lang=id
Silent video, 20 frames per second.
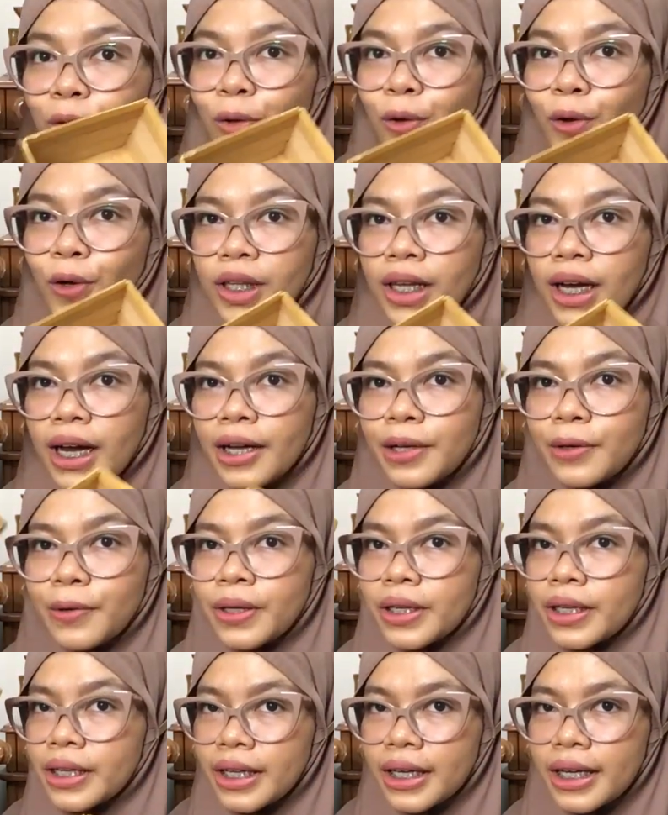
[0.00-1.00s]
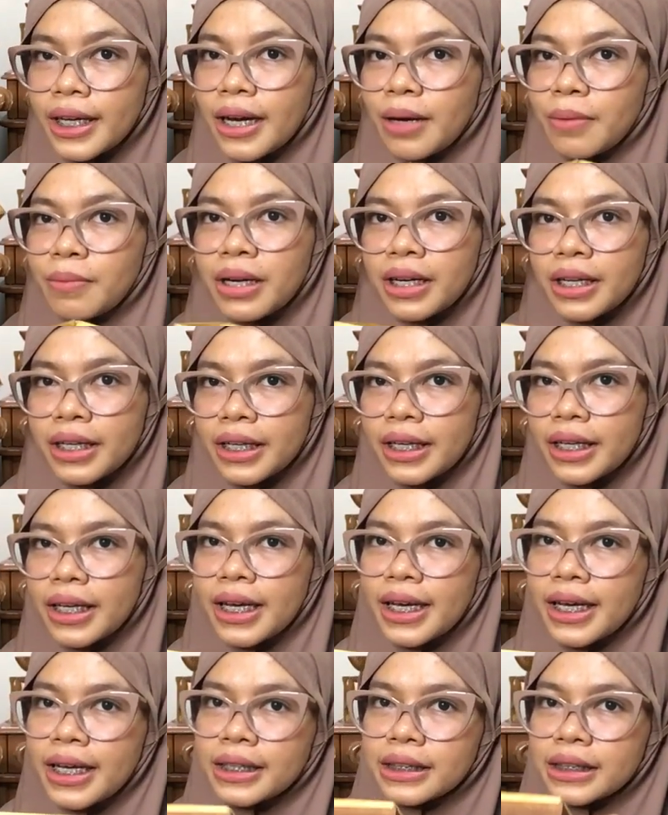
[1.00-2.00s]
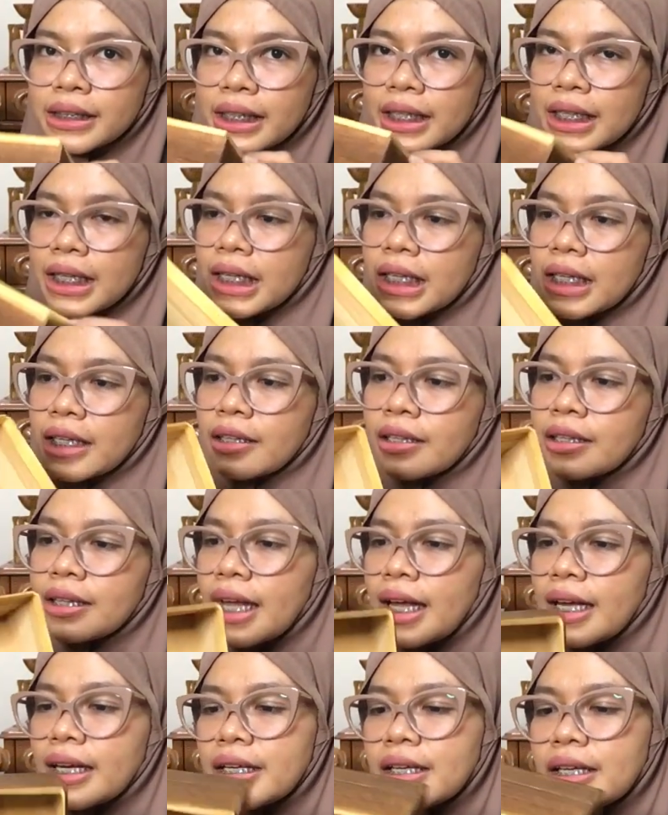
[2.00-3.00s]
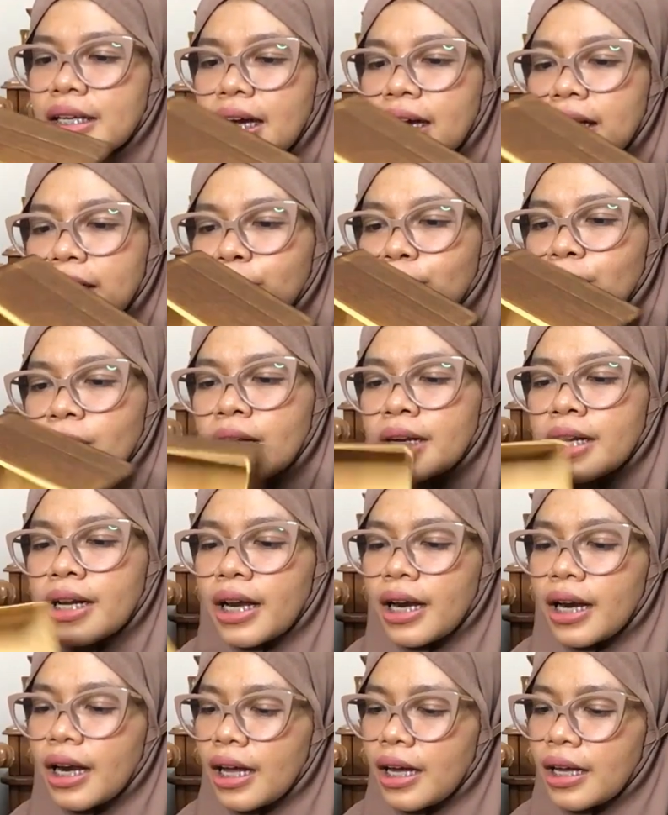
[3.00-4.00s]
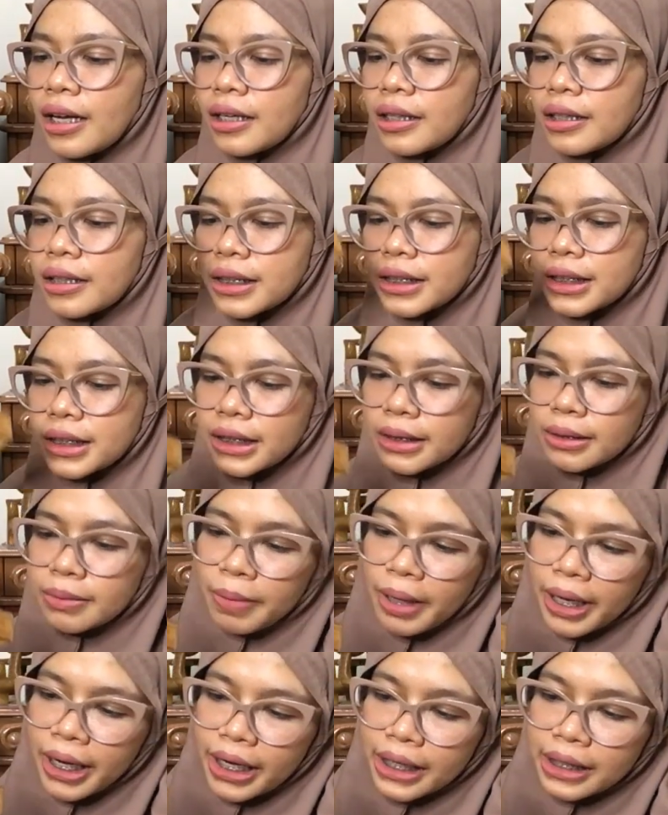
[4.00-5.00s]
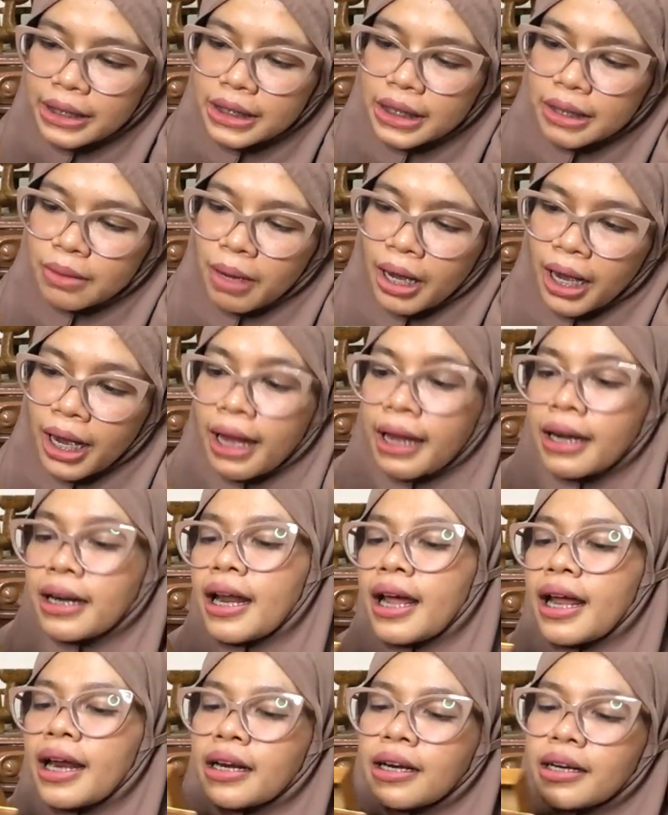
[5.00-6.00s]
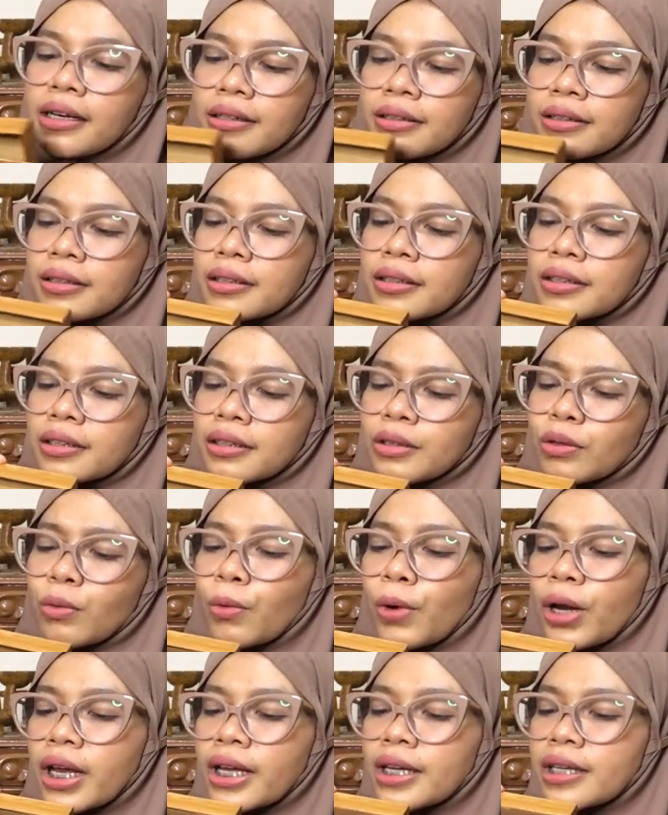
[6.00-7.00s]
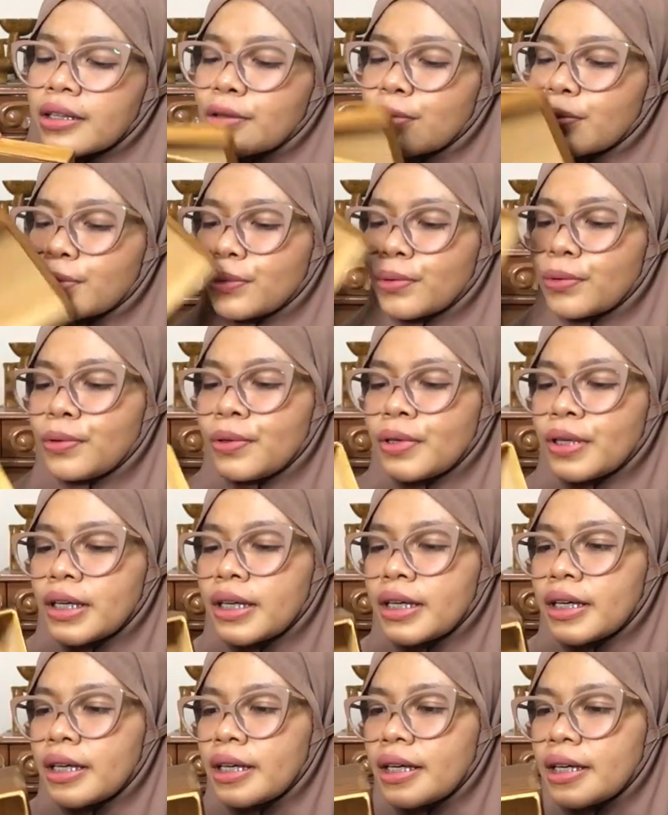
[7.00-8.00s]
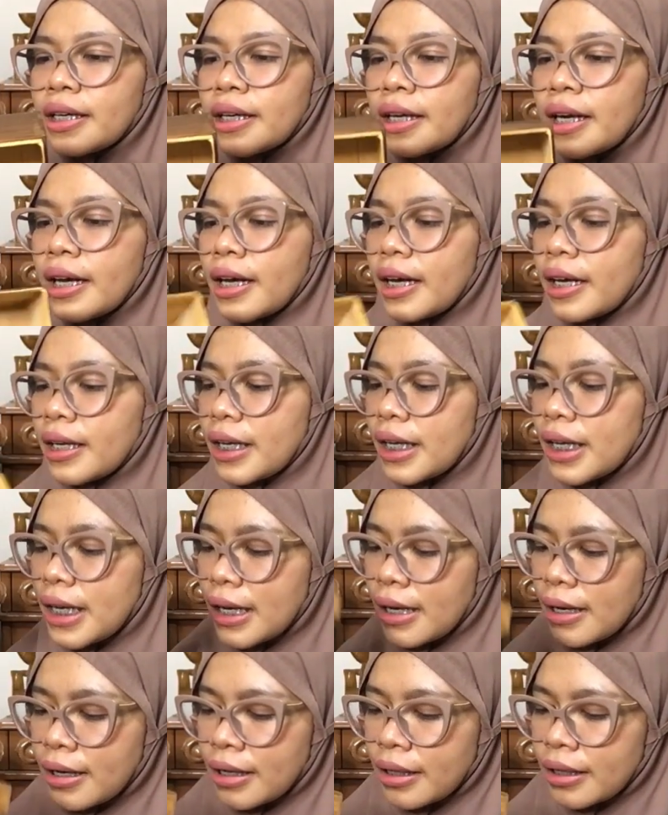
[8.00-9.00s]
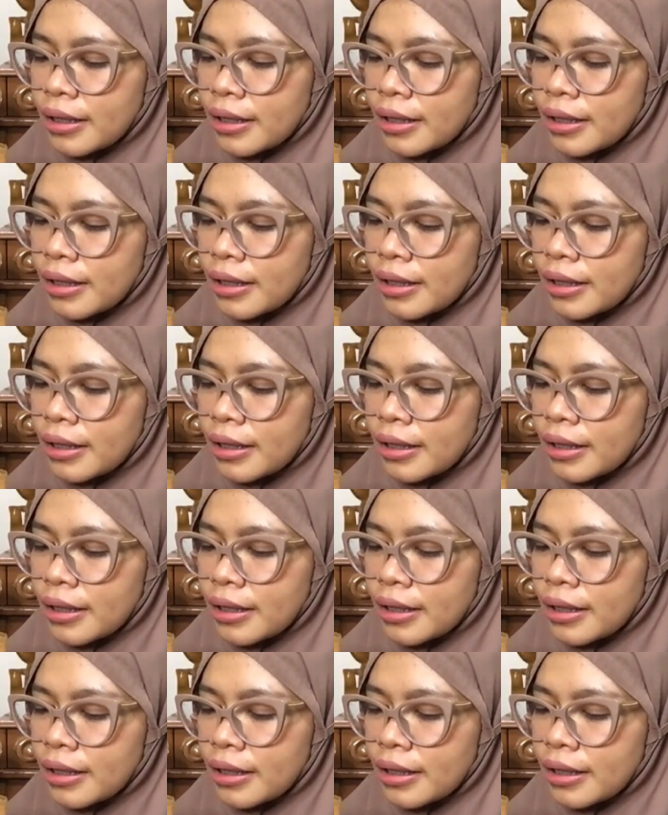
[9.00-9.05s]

untuk kotak kayu ini nggak beli. Jadi ini tadinya itu adalah uh, packaging makanan kue gitu. Nah, ini